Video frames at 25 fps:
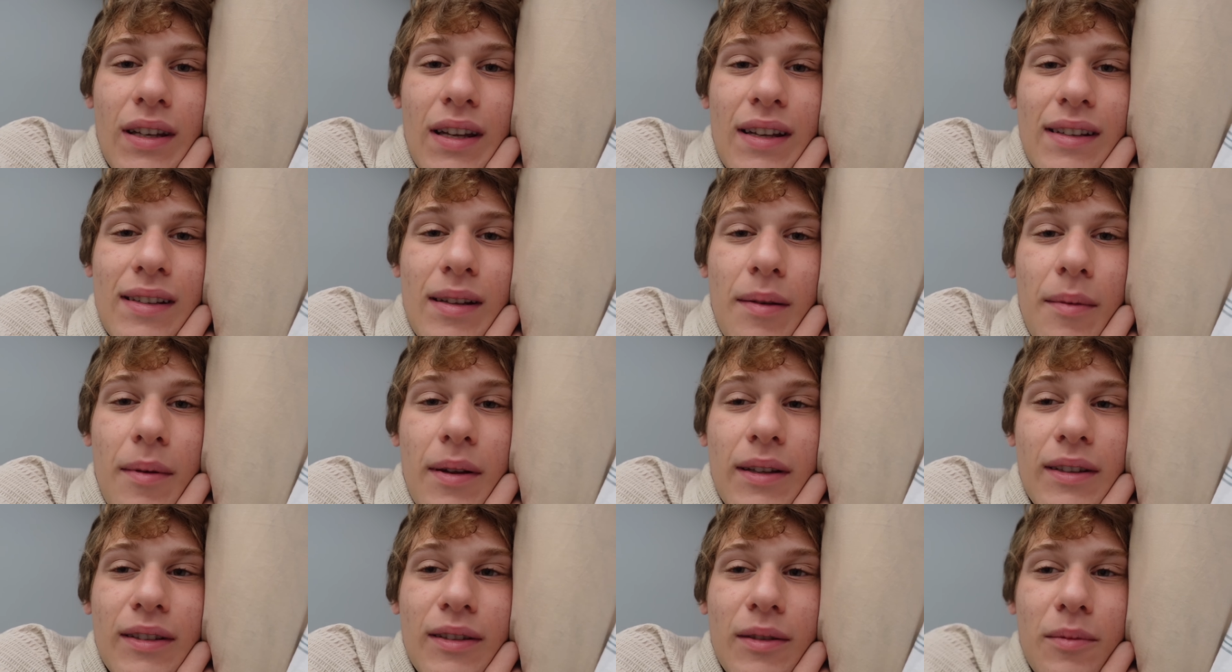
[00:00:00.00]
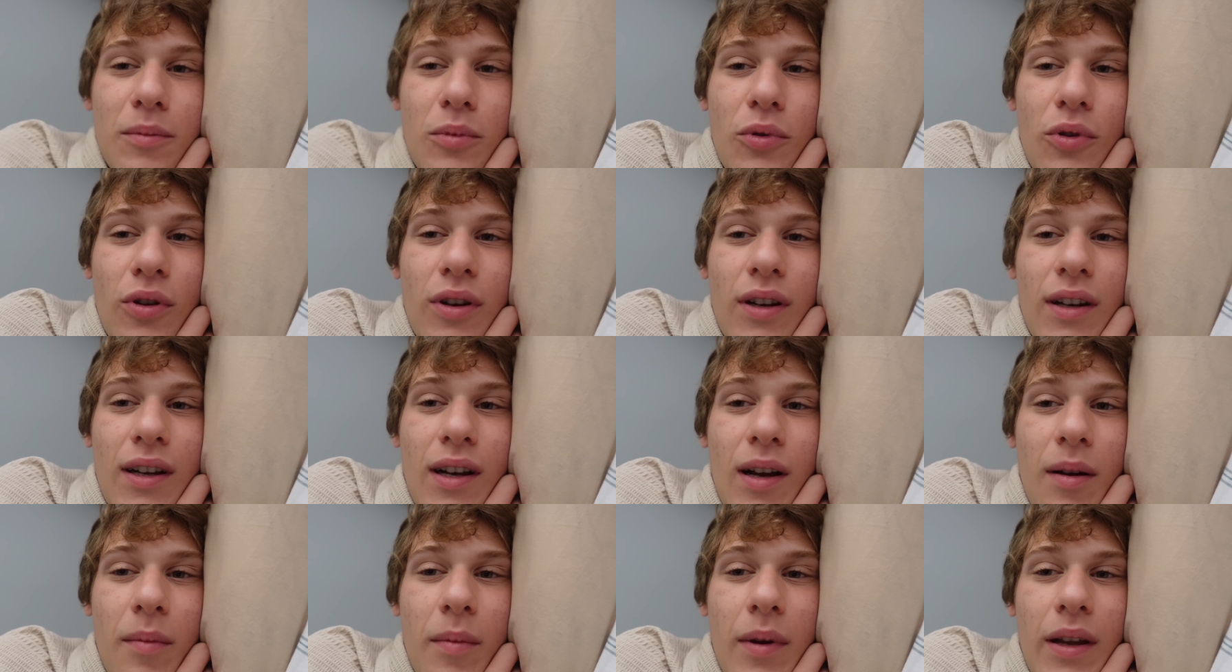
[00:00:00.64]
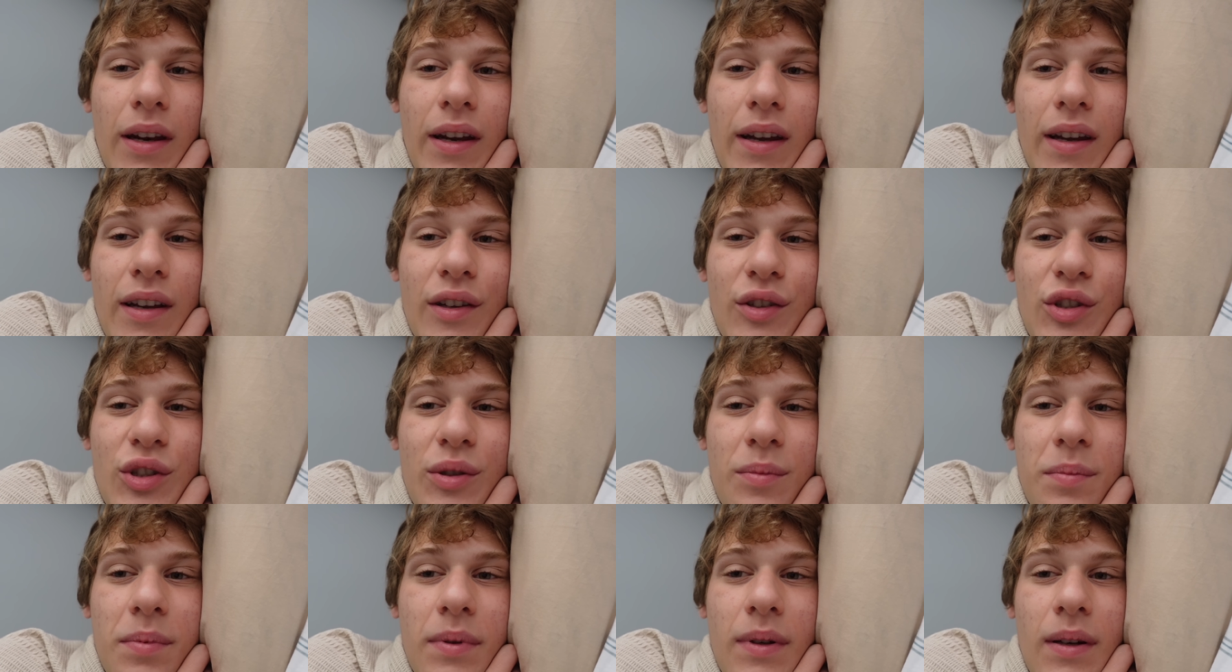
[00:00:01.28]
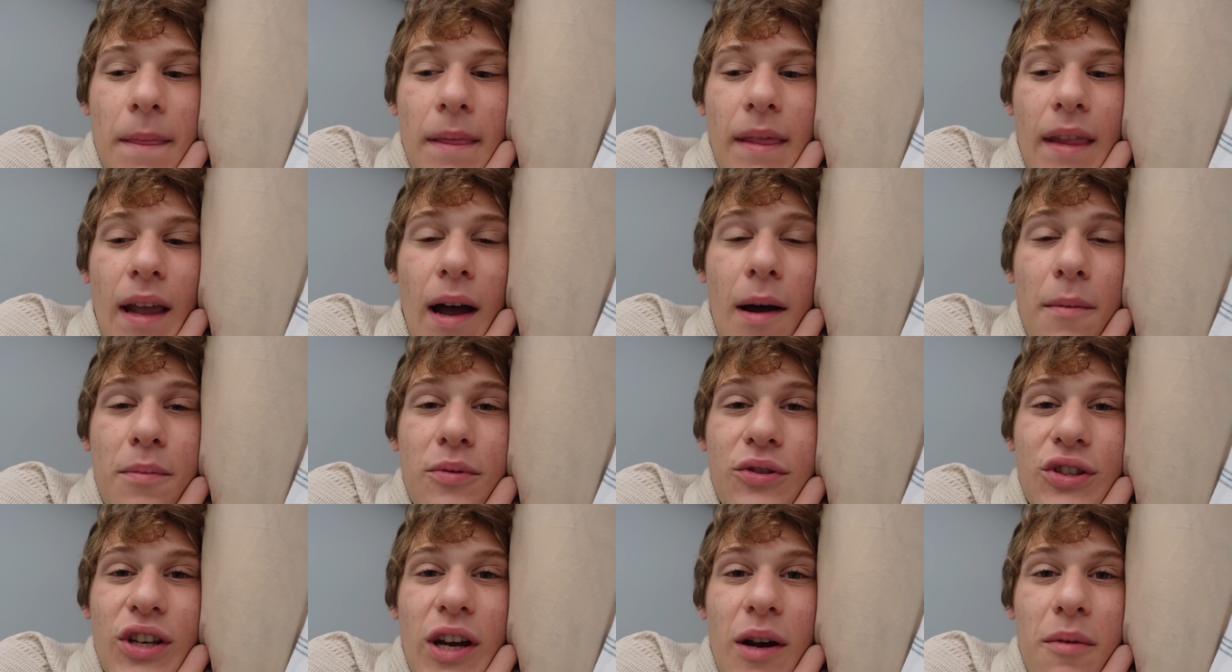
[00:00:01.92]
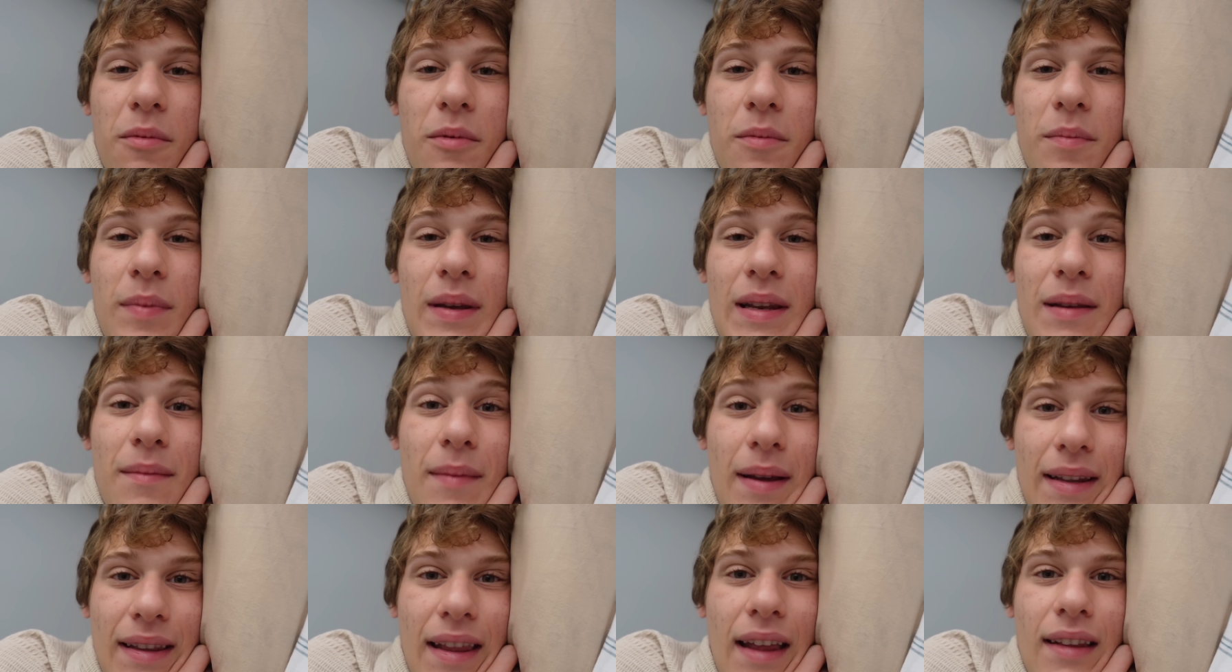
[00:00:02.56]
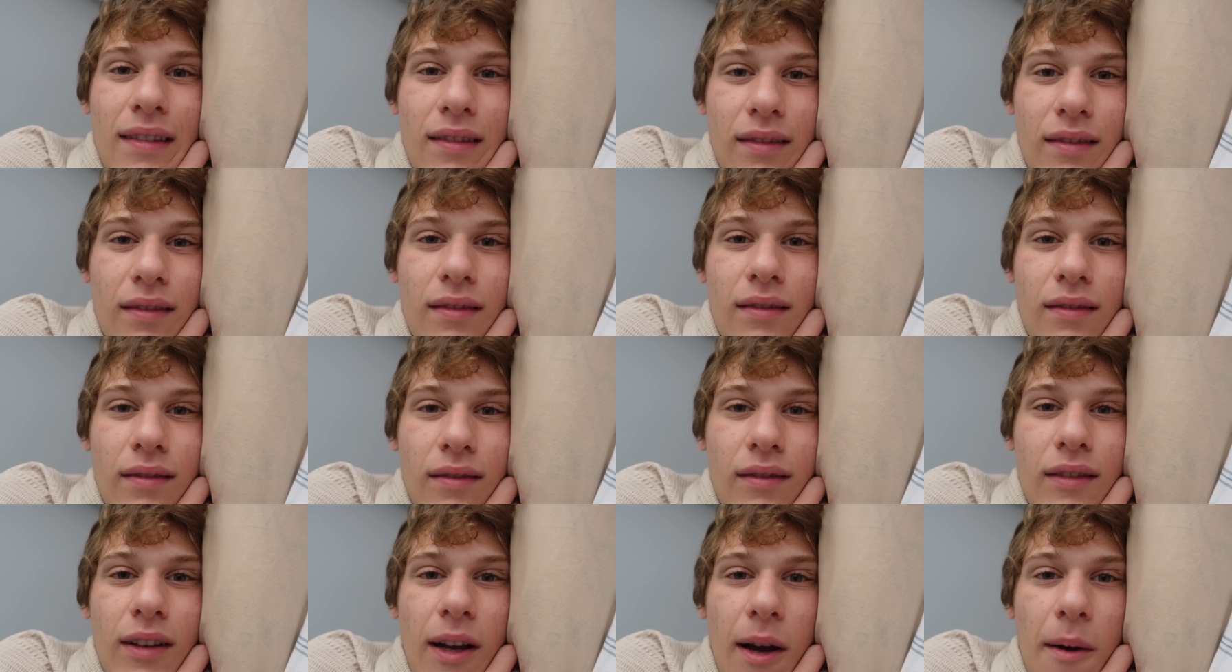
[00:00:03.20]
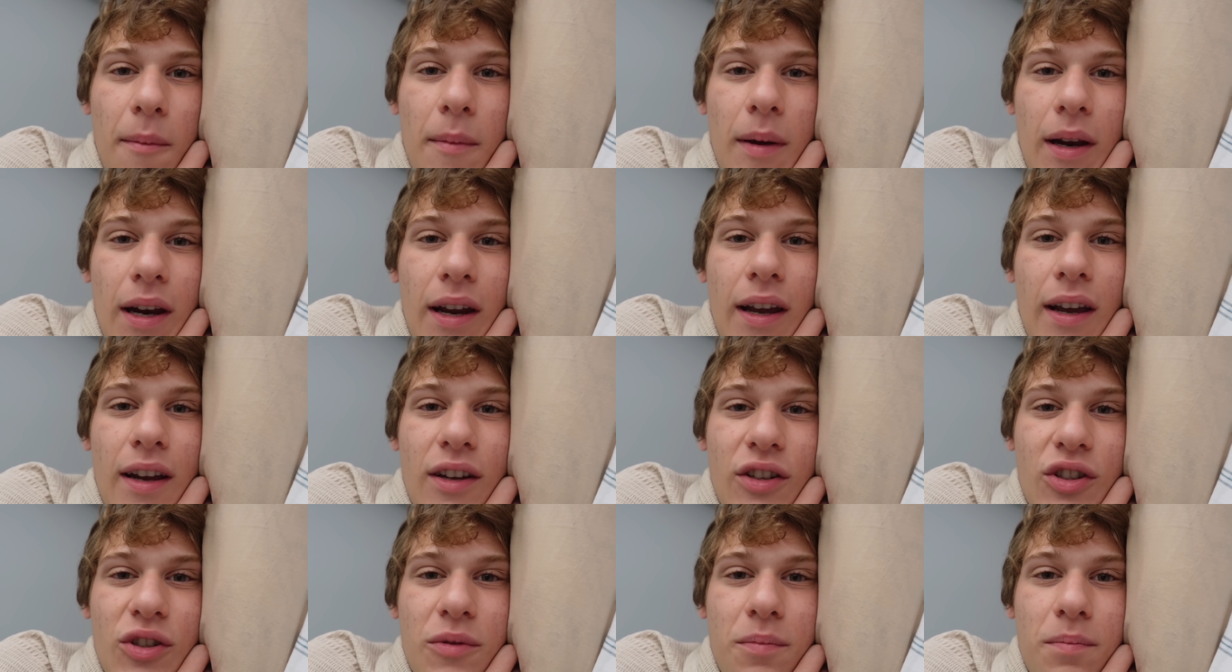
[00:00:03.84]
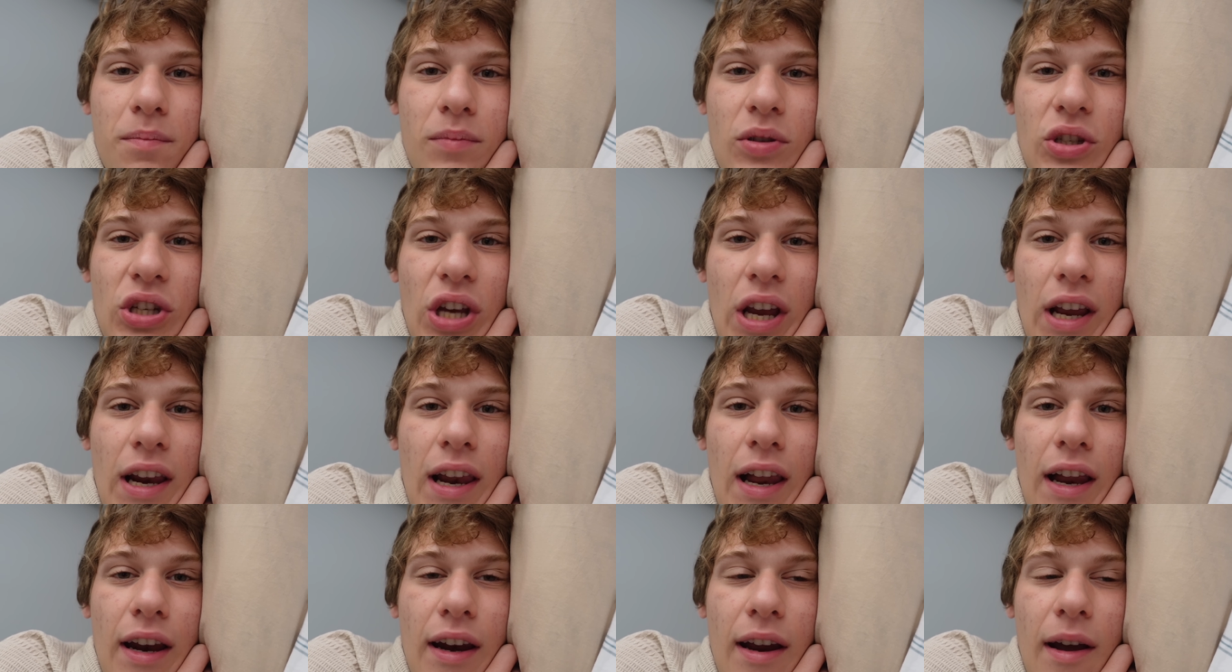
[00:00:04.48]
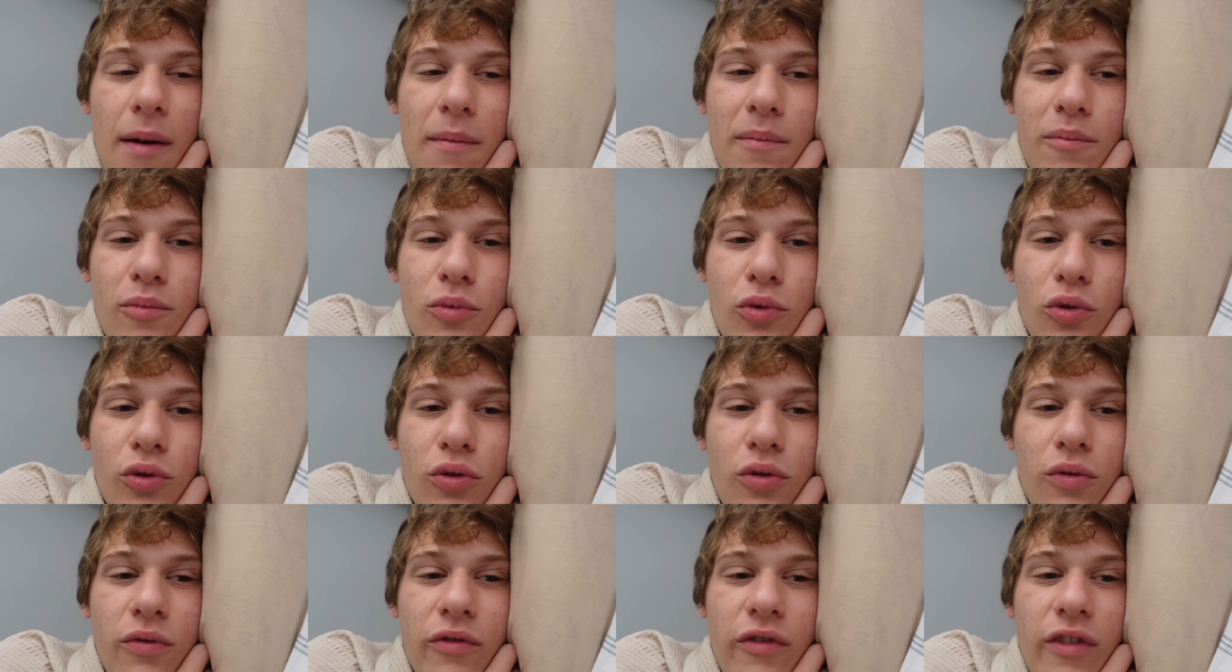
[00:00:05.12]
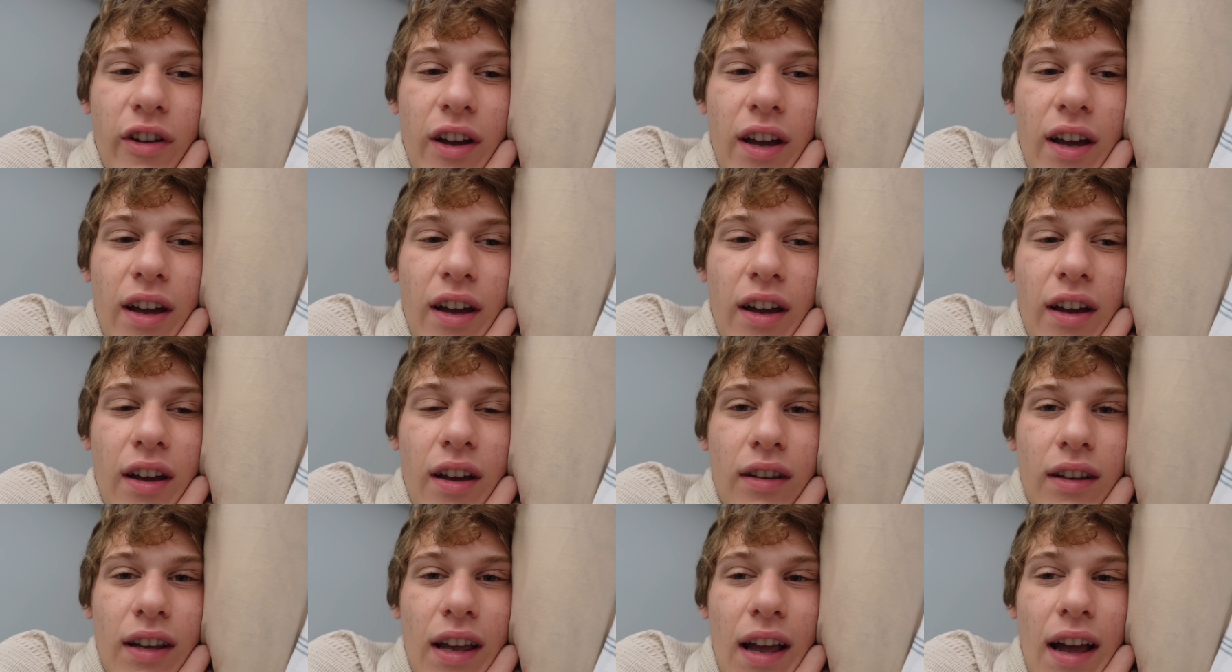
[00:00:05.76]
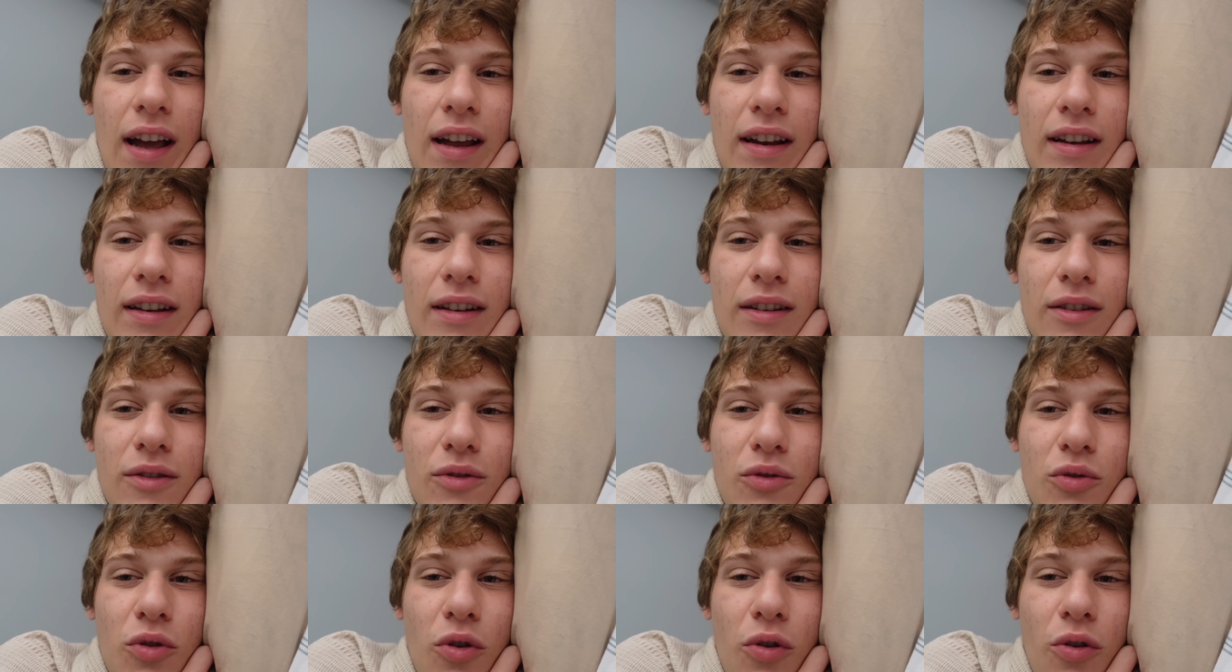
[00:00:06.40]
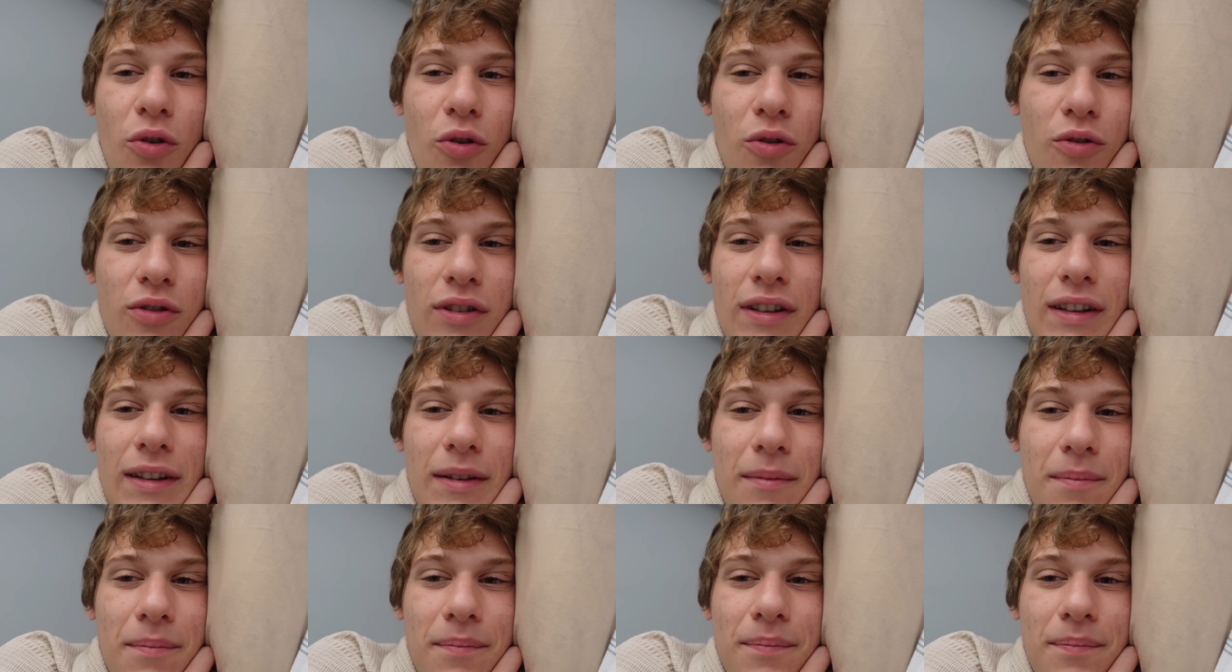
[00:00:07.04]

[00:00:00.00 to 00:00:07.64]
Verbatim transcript: Ne zamandır böyle kamerayı açıp ne yapacağımı bilmeden kamerayı açıp bir şeyler yapmıyordum ve yani çok özledim.